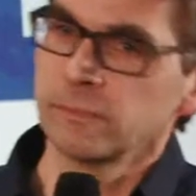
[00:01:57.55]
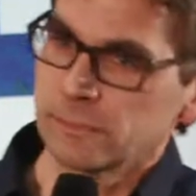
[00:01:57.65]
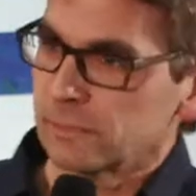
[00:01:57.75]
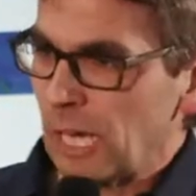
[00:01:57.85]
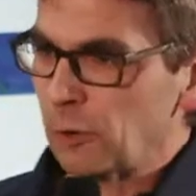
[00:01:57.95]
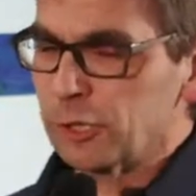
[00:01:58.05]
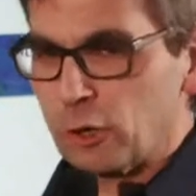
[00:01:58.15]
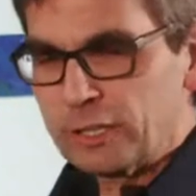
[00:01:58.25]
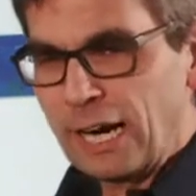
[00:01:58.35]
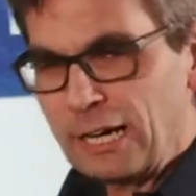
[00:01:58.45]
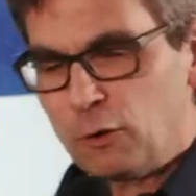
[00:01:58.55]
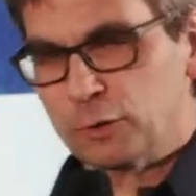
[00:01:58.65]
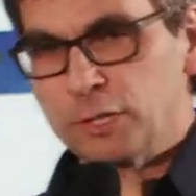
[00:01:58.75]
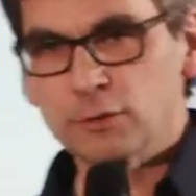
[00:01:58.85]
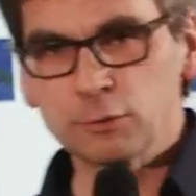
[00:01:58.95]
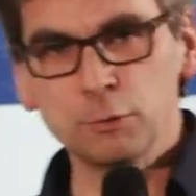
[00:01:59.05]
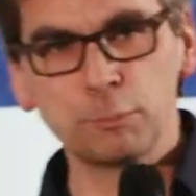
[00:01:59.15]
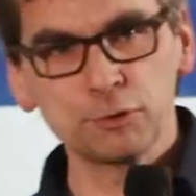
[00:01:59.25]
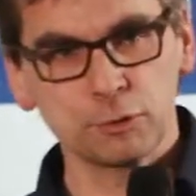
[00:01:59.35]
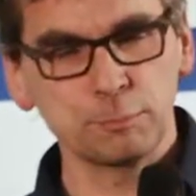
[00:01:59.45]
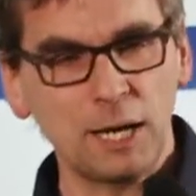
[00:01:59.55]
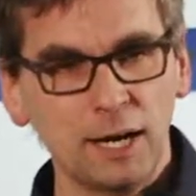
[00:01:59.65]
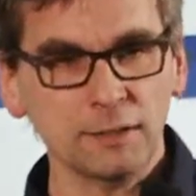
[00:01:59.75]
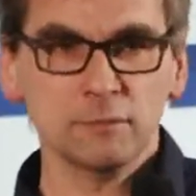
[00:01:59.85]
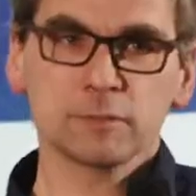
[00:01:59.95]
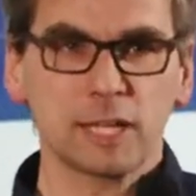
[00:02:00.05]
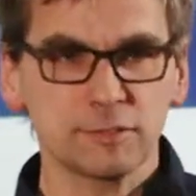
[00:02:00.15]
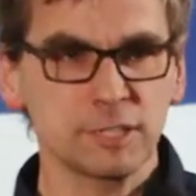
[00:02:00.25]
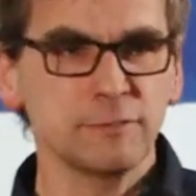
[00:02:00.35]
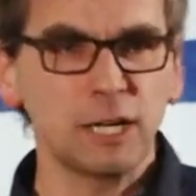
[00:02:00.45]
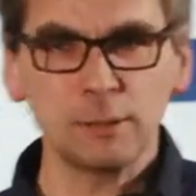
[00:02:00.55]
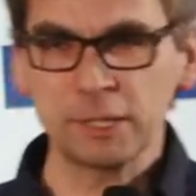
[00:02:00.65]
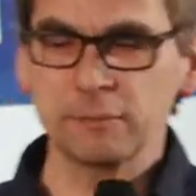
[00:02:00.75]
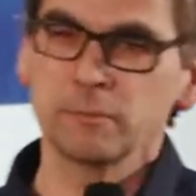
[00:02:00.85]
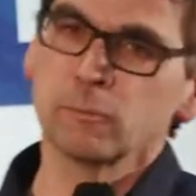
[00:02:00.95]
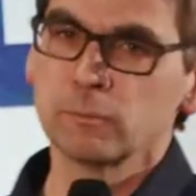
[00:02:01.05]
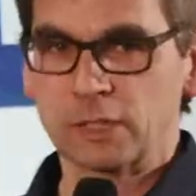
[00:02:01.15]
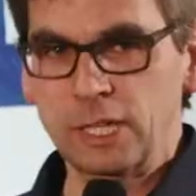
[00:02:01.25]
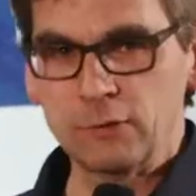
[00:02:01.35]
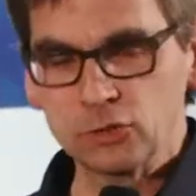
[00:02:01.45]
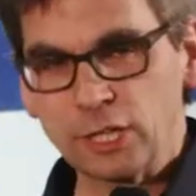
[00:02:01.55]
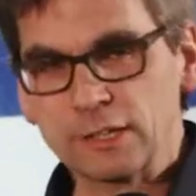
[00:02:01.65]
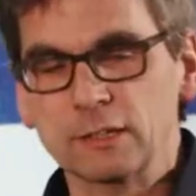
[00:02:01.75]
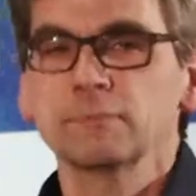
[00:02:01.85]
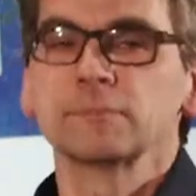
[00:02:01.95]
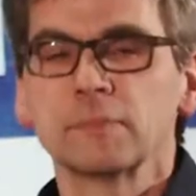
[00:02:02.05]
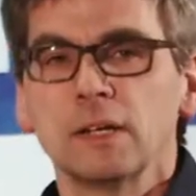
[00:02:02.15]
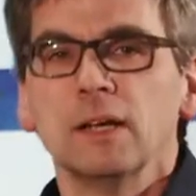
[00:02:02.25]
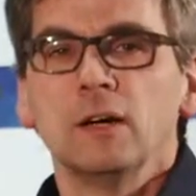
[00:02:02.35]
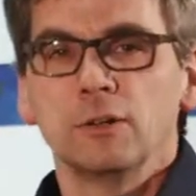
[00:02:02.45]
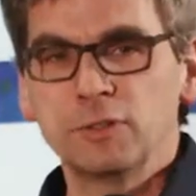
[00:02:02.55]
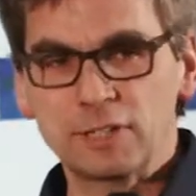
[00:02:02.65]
Da gehört auch Teilauto dazu, Bus und Bahn, Taxigewerbe, Clever Shuttle und wie sie